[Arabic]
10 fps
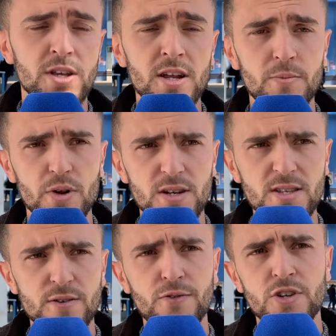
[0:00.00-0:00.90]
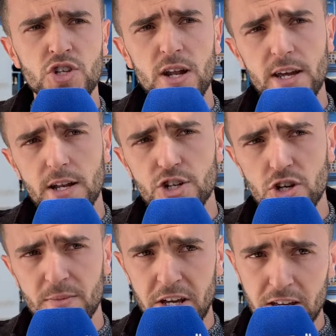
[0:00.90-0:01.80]
ديك البلاصه فين جا الحي
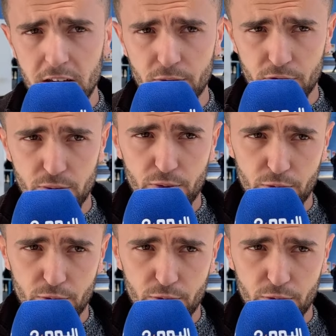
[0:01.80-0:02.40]
الجامعي كاين في,